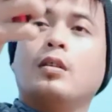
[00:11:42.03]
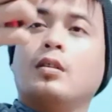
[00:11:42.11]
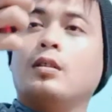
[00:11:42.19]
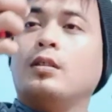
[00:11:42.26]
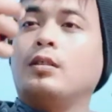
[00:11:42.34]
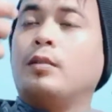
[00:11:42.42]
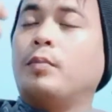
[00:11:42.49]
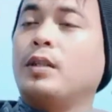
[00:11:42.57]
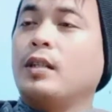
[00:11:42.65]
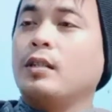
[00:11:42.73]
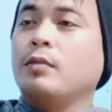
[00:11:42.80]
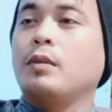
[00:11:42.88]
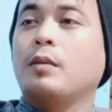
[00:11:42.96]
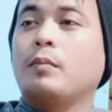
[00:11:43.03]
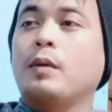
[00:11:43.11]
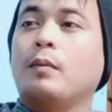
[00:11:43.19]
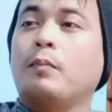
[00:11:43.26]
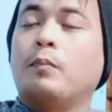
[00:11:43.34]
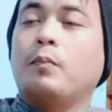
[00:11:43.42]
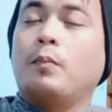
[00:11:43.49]
bisa panggil berapa
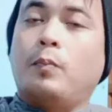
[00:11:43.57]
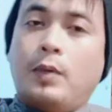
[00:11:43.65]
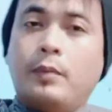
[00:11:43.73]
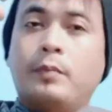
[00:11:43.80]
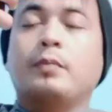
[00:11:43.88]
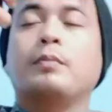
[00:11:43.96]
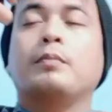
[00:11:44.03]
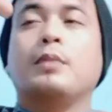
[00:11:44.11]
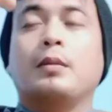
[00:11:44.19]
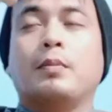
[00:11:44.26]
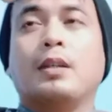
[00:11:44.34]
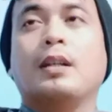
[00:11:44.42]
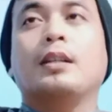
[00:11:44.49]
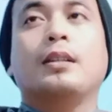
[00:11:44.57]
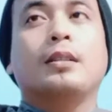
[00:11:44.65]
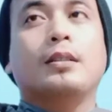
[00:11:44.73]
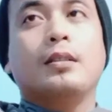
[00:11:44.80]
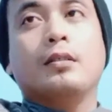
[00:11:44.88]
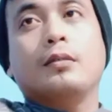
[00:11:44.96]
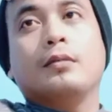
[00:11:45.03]
puff berapa kali
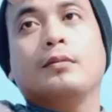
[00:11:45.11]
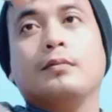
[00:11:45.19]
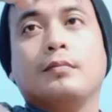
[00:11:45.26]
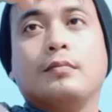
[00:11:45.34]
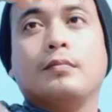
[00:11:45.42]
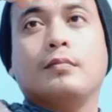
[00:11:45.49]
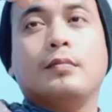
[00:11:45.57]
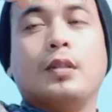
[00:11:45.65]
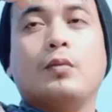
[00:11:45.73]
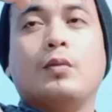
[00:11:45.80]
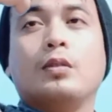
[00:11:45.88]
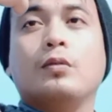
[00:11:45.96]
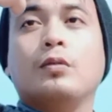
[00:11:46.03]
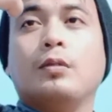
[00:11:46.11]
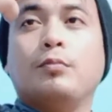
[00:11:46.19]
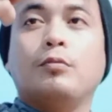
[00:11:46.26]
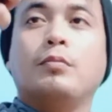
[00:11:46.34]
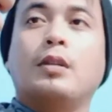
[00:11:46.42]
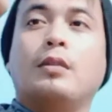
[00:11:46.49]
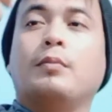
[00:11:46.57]
gitu dan waktunya
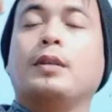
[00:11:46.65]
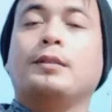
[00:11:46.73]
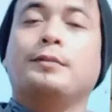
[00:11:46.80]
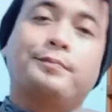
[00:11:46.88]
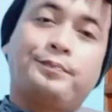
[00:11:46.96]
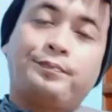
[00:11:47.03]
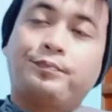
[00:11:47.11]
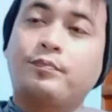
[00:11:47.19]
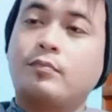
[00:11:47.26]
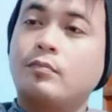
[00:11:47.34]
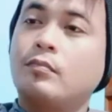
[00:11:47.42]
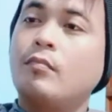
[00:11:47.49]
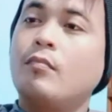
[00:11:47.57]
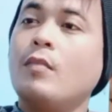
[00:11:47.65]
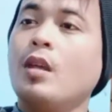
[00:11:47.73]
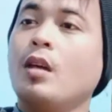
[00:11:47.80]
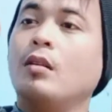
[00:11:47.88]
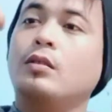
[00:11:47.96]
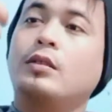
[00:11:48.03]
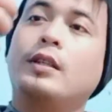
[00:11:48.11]
pun berapa
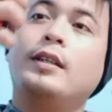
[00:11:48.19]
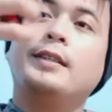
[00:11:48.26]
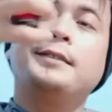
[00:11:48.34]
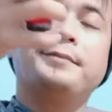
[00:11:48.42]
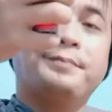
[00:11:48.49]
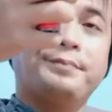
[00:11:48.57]
oke okay.